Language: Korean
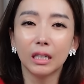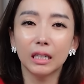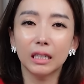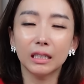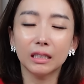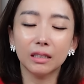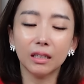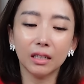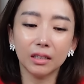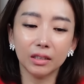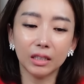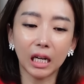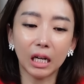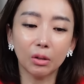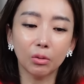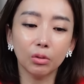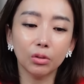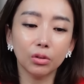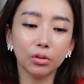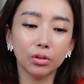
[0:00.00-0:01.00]
일단
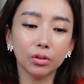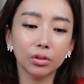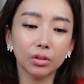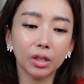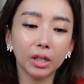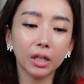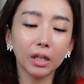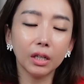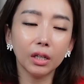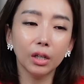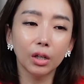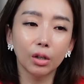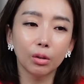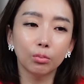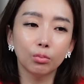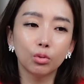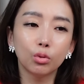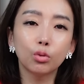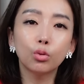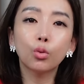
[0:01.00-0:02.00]
당원들의
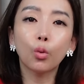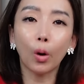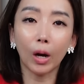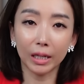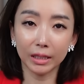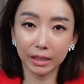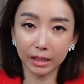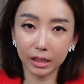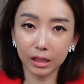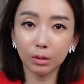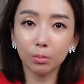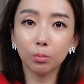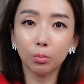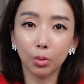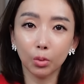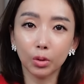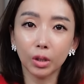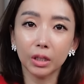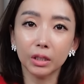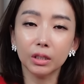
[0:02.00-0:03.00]

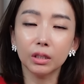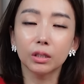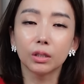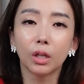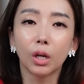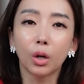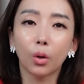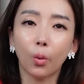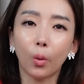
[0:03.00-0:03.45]
무관심보다는